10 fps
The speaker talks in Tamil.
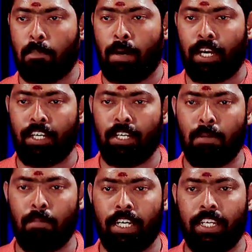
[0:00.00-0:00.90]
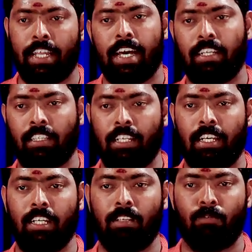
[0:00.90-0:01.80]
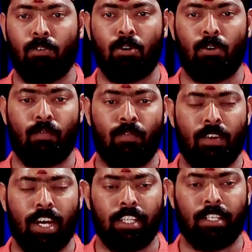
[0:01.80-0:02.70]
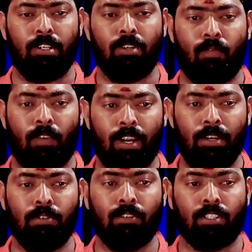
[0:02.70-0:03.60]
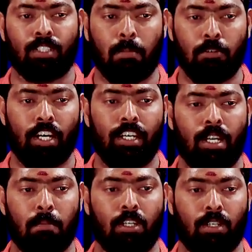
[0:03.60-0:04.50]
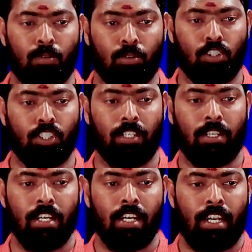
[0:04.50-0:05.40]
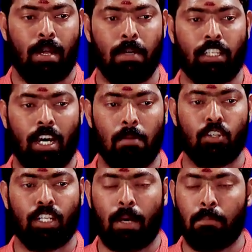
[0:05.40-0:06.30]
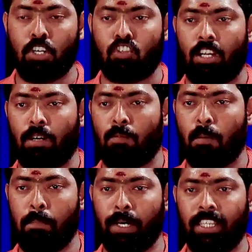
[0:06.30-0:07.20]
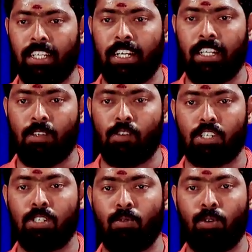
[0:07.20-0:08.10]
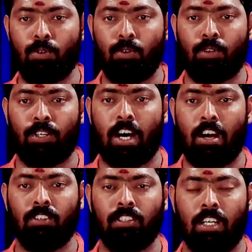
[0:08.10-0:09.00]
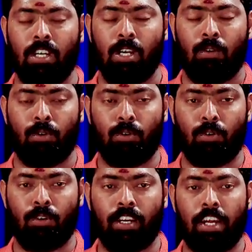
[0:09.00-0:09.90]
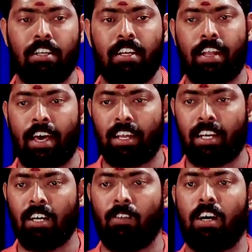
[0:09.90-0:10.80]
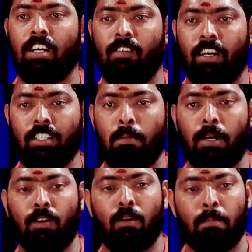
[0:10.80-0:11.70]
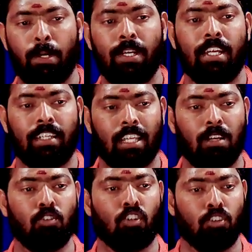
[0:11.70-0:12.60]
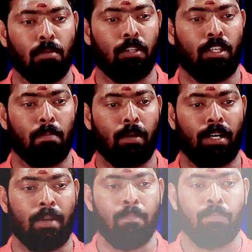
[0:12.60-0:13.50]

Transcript: இந்த பன்னெண்டு மணி நேரத்திலே இவ்வளோ வேதனையும் வலியும் இந்த சமுதாயம் நம்மளுக்கு கொடுத்தது நம்மளால் தாங்க முடியாது அந்த அம்மா சொன்னாங்க முப்பத்தி ரெண்டு வருஷம் ஒரு ஒரு நாளும் இந்த ஒரு ஒரு நைட்டு நரக வாழ்க்கை வாழ்ந்திருப்பாங்க ஒரு பெண் எந்த அளவு தொந்தரவு பண்ணியிருப்பாங்க